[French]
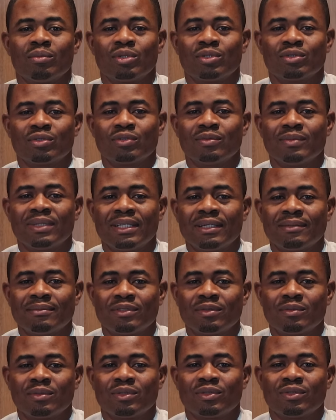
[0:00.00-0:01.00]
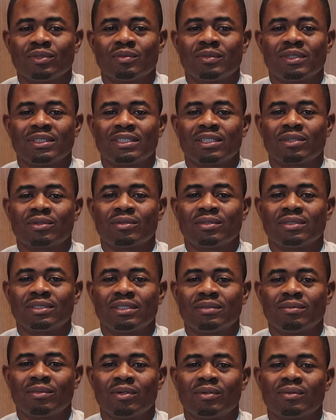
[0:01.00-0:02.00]
Bonjour mesdames et messieurs, moi c'est
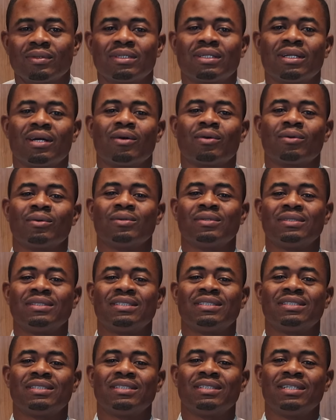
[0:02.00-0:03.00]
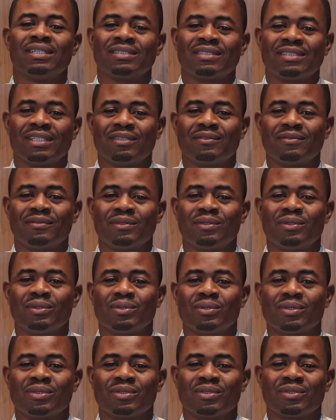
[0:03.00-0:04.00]
Cosimo Woldango. Ici dans cette
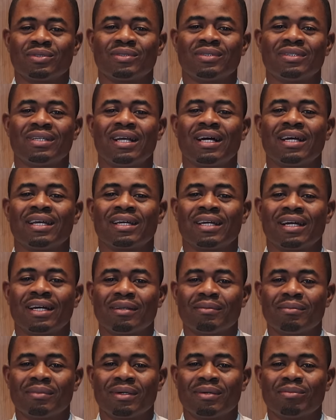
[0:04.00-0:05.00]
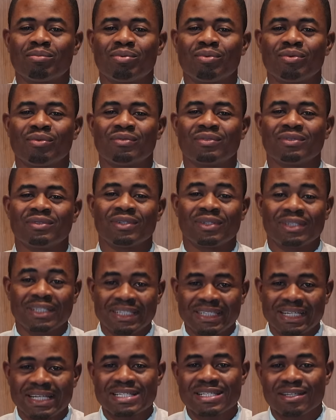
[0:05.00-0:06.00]
vidéo, je suis là également pour vous
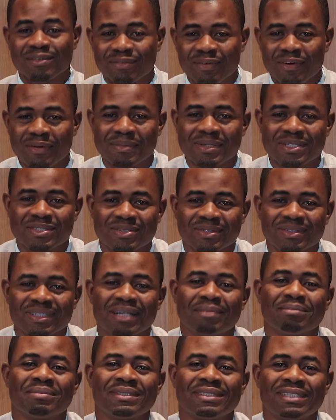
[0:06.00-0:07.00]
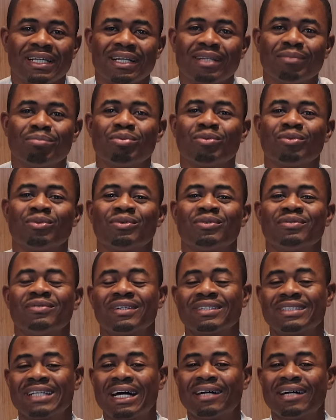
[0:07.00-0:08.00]
donner des informations capitales pour votre